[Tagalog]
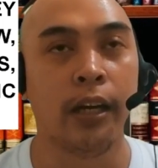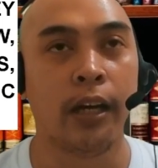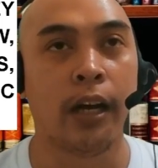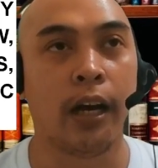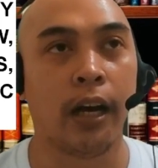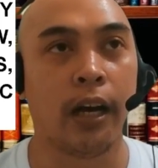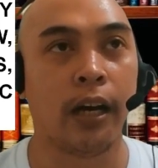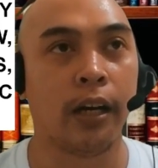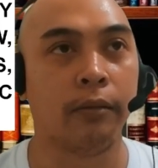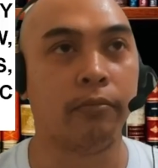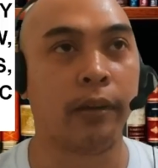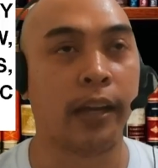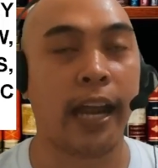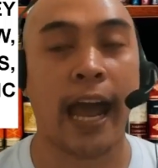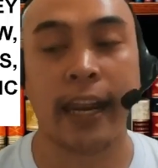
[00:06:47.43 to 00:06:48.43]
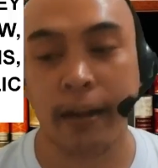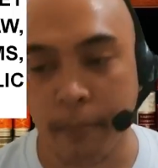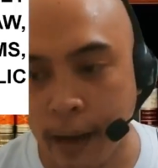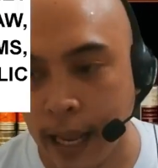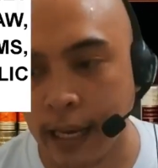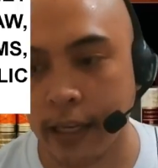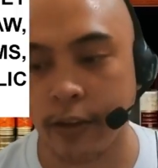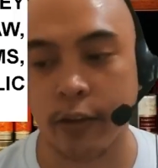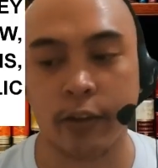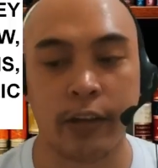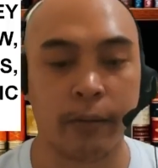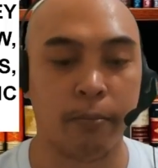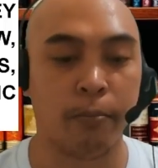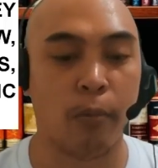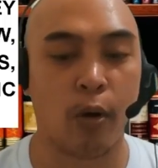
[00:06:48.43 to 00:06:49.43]
uh, an animal yon
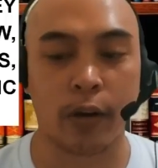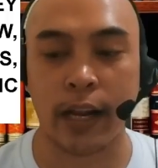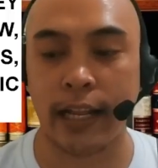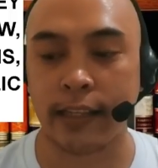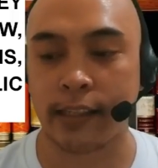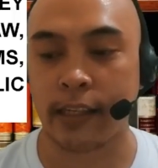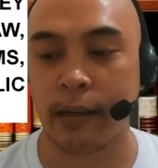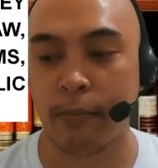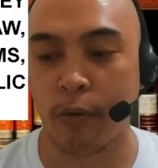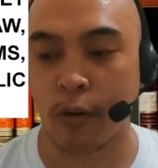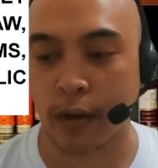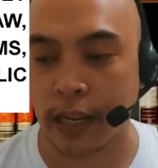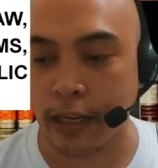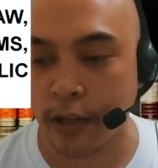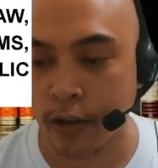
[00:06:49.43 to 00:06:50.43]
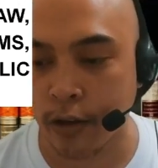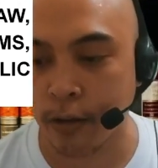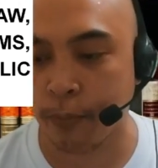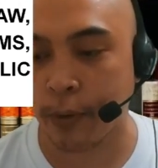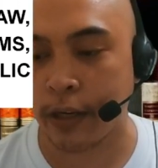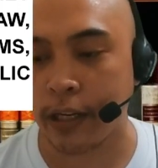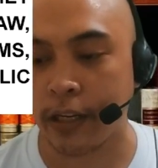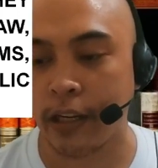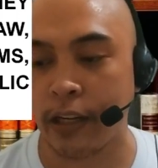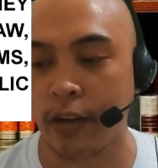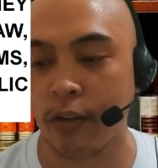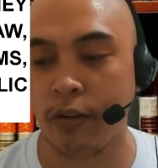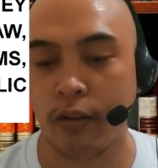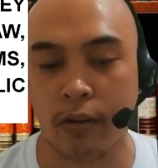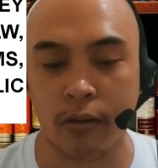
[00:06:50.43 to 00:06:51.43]
morals immoral yon pwede din
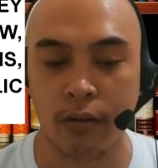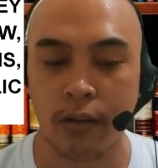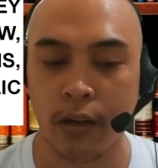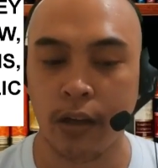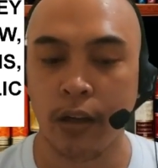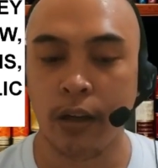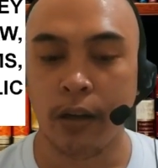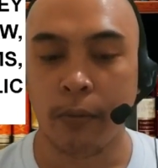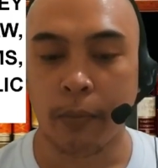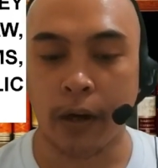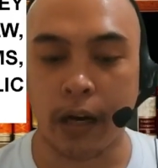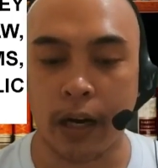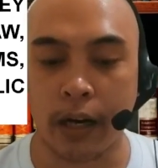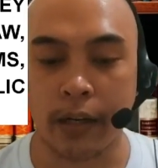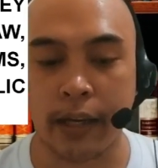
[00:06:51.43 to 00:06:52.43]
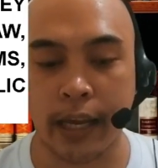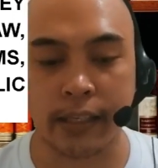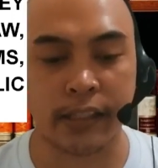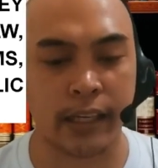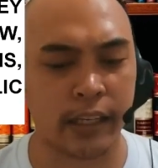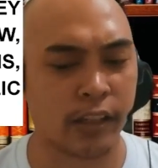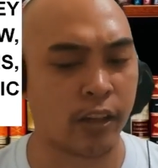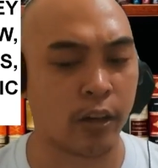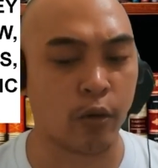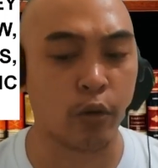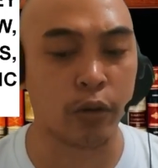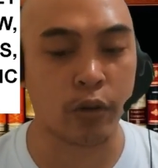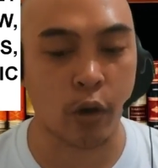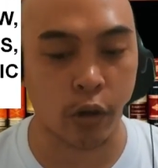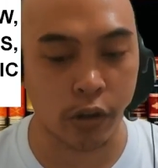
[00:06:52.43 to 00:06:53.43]
yon no Uh, next is uh,
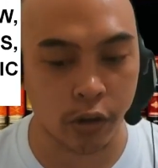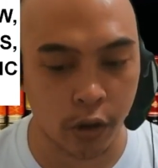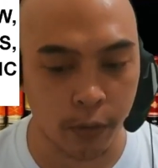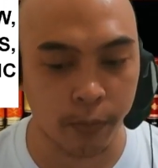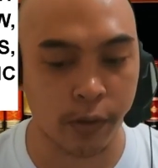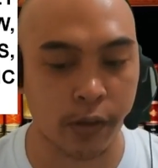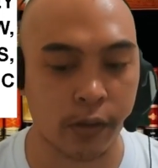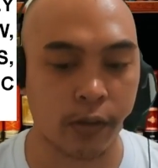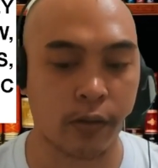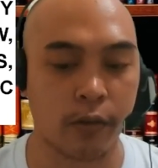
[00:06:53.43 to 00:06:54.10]
good customs.